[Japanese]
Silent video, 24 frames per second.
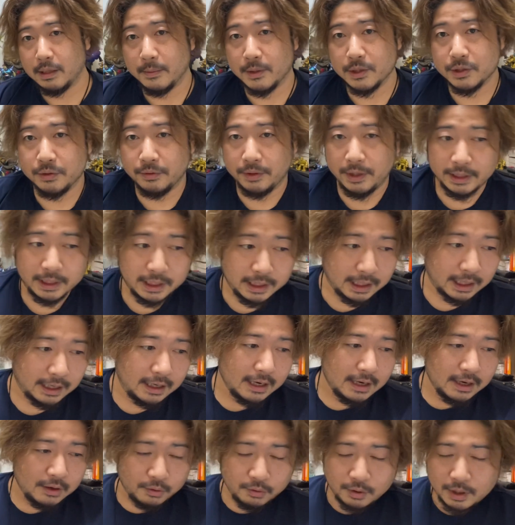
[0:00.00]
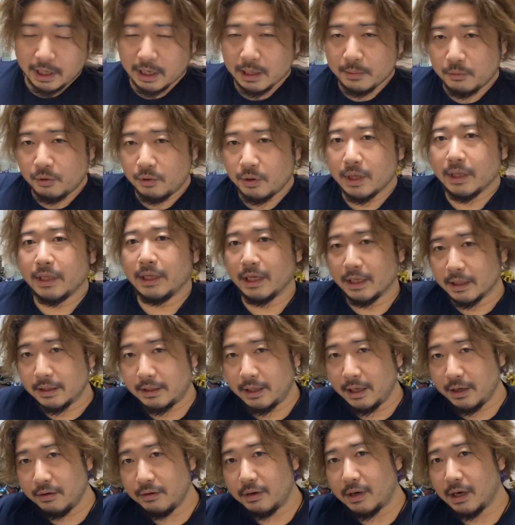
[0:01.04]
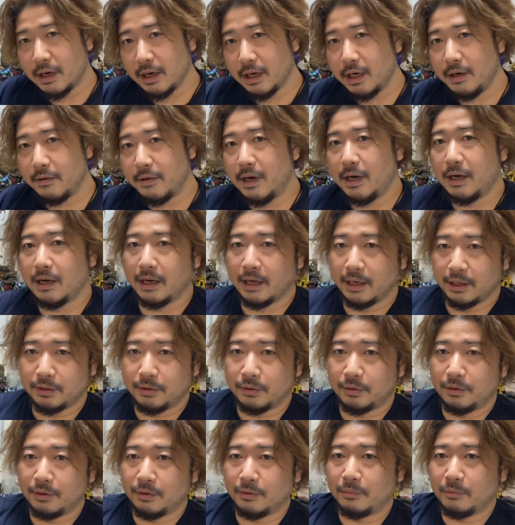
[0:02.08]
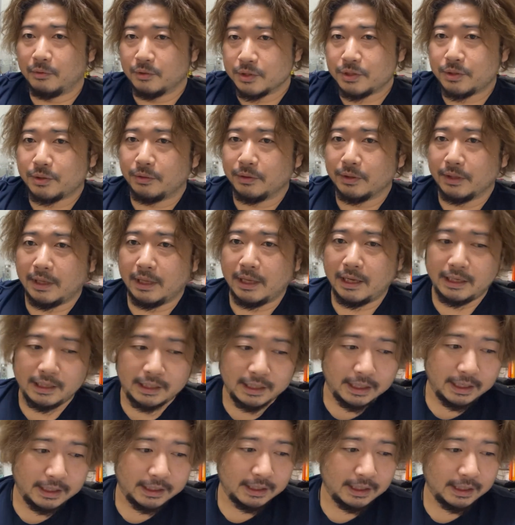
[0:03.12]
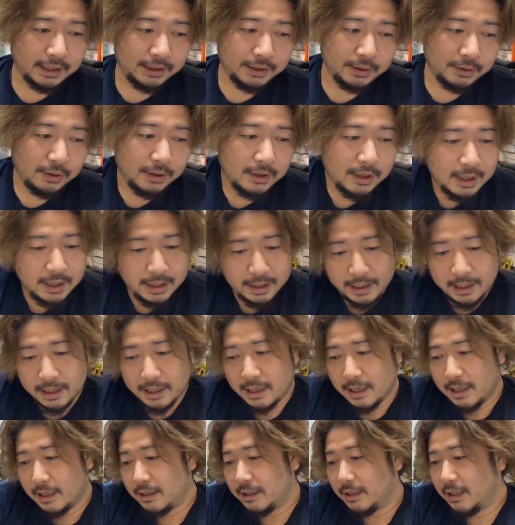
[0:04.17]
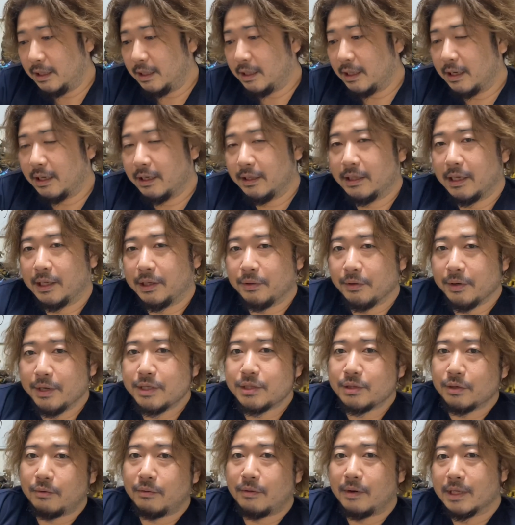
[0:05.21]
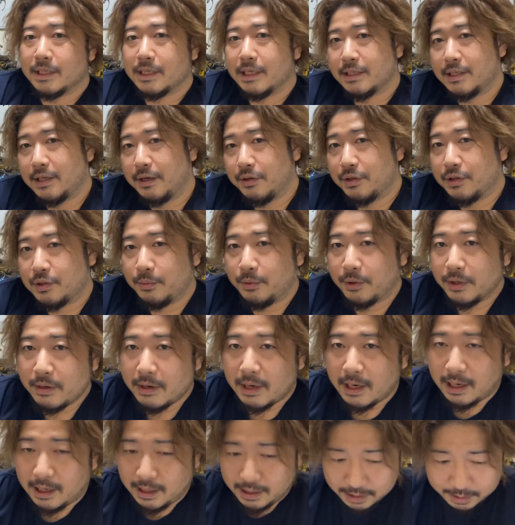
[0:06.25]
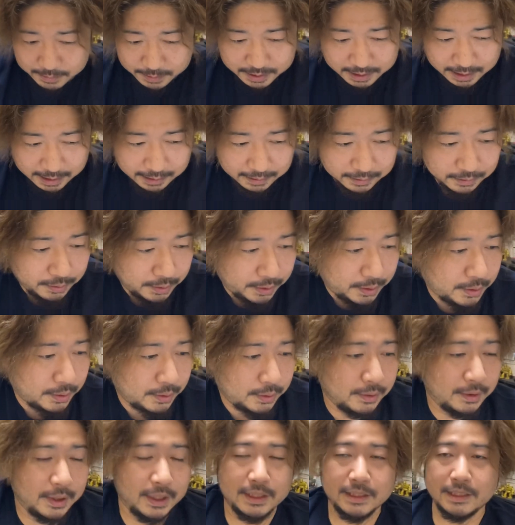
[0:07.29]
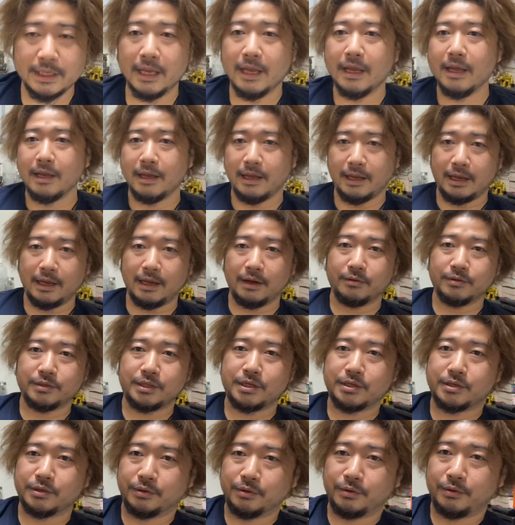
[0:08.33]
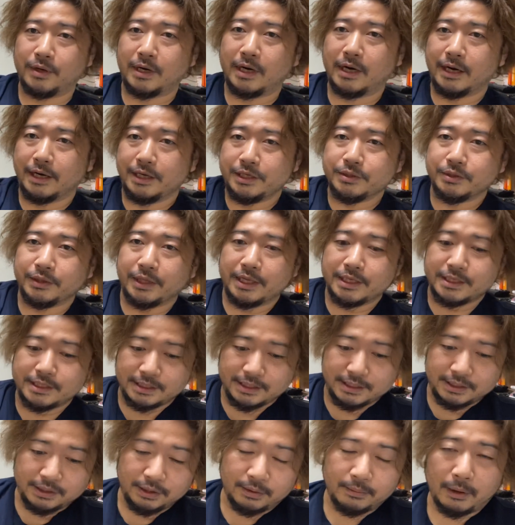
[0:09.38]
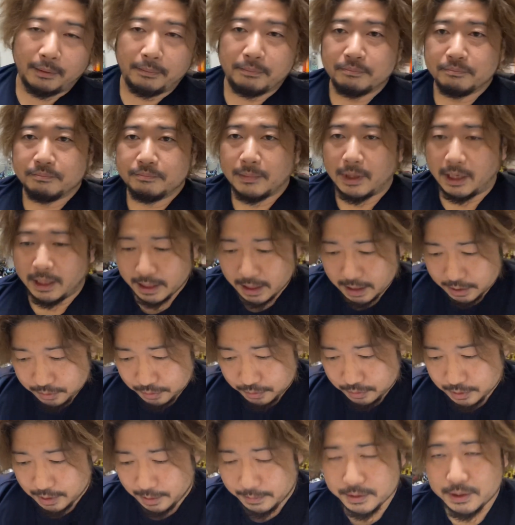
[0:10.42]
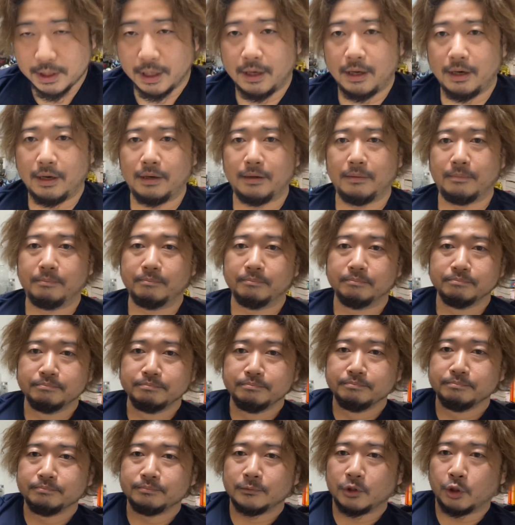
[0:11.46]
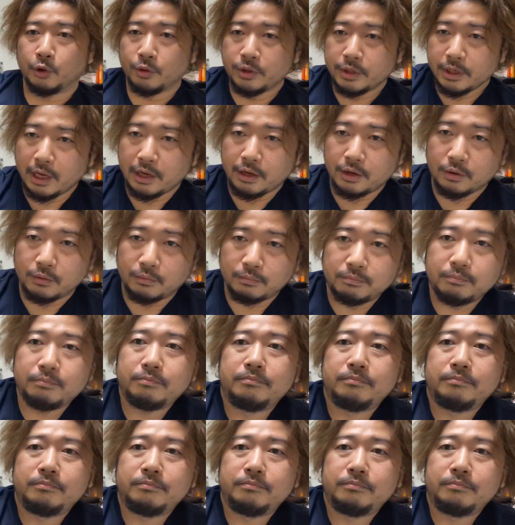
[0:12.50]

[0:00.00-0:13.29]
ますので、ただ、お金儲けでやっているからには、えっ、ー、と、申し込んでいただいた人、えー、払っていただいた人に損はさせるつもりはありません。ということでですね、えー、本日の動画は以上です。どうも、ありがとうございました。ごきげんよう。